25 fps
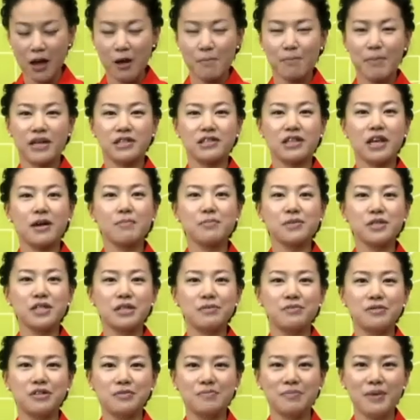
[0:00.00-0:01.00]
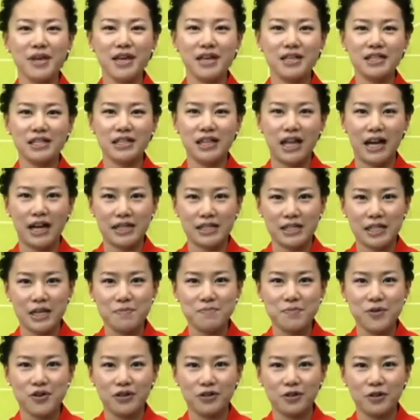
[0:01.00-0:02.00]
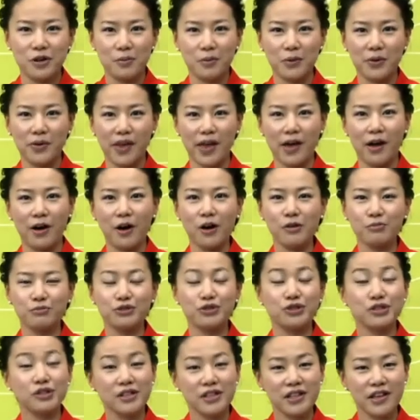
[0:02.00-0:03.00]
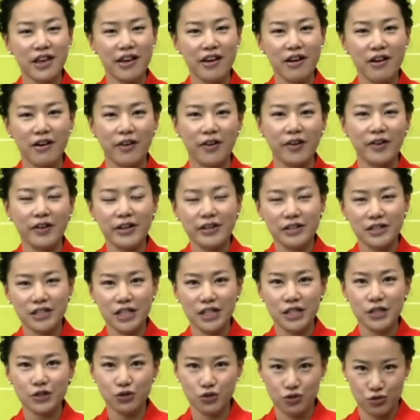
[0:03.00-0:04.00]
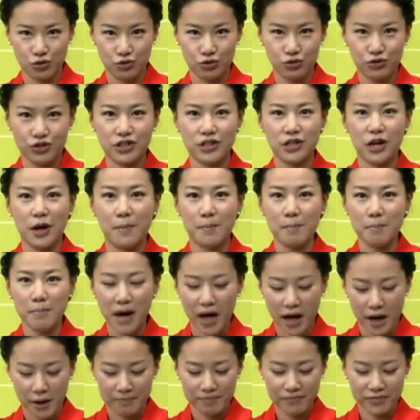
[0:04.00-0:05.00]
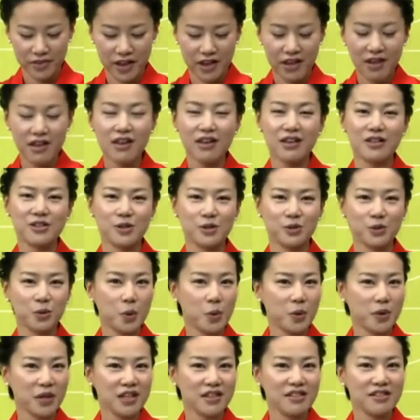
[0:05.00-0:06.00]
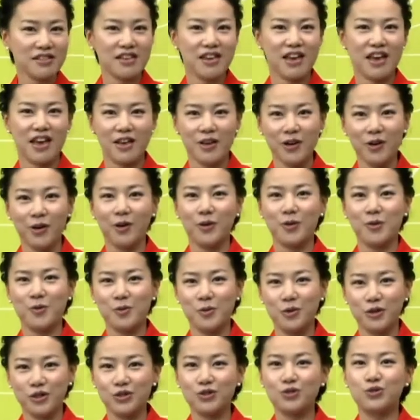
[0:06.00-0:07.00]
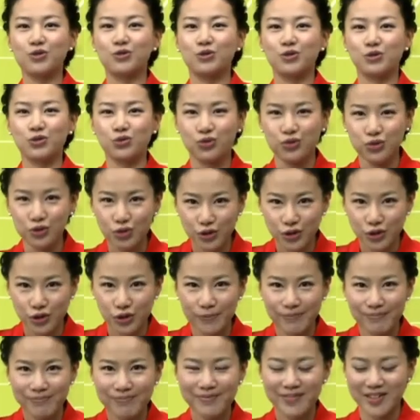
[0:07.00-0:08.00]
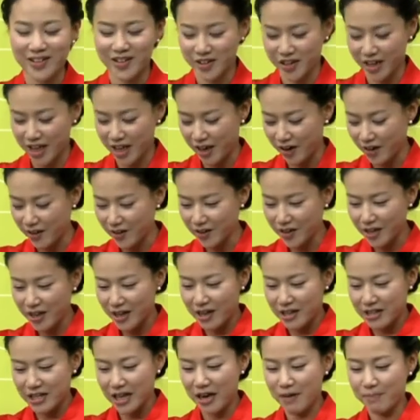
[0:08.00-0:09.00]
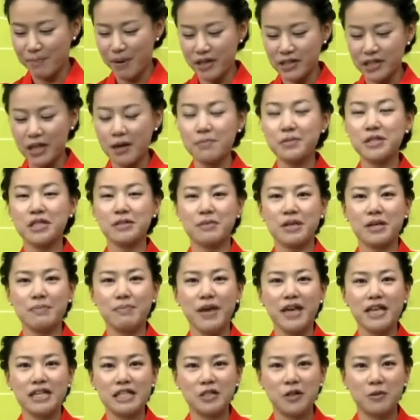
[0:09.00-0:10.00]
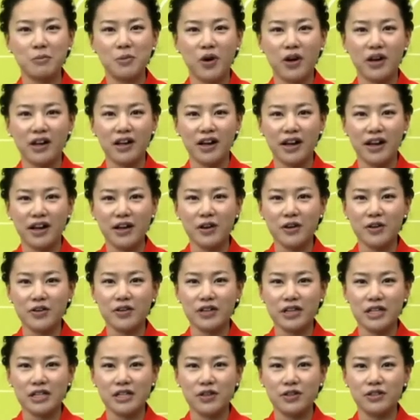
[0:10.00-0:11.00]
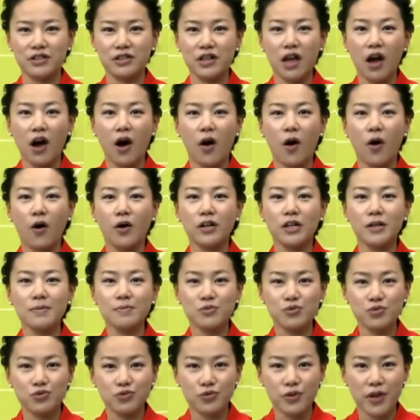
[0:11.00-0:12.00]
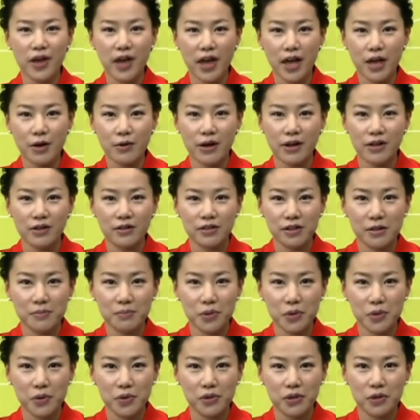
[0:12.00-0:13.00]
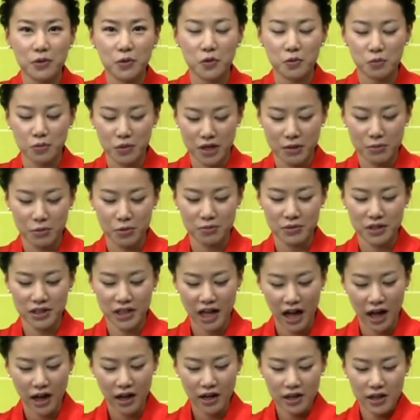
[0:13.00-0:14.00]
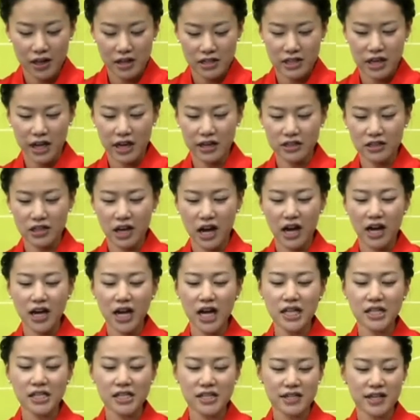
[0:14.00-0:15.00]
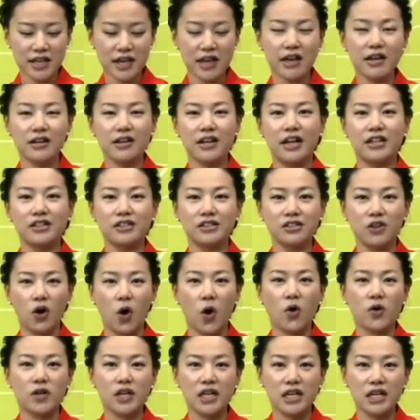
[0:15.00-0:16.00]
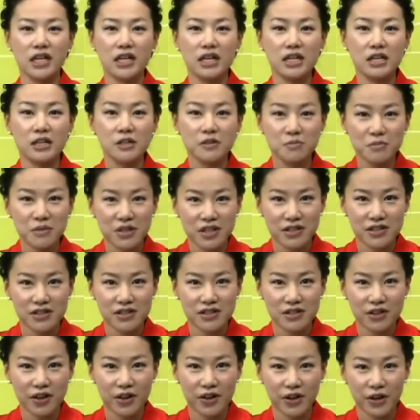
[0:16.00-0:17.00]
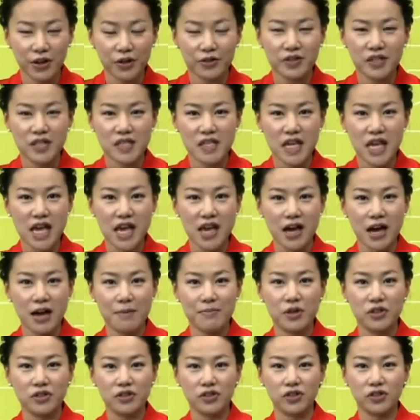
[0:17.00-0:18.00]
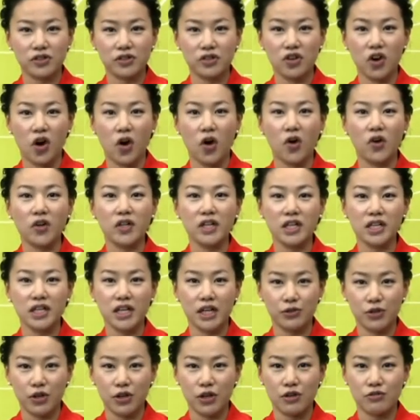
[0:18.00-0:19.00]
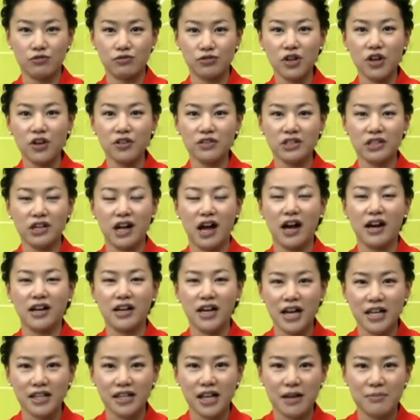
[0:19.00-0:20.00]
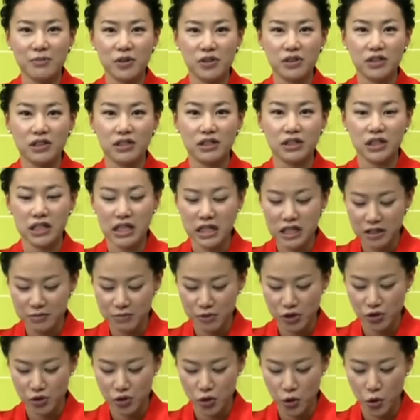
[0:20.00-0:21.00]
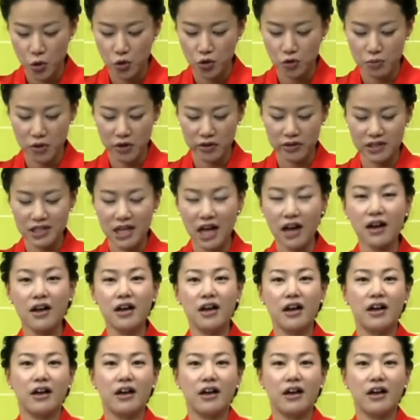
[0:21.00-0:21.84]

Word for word: 131페이지 다시 한번 읽어볼게요. 무슨 띠예요? 你属什么? 네, 저 토끼띠예요. 我属투 이렇게요. 자, 132페이지 넘어갈까요? 여기서는 어림수에 관련된 표현을 공부해 봅니다. 자, 장안지에라는 거리 이름이 있어요. 지에 하면은 어떤 거리가 되겠고요. 장안 하면은 그 이름이죠. 고유명사.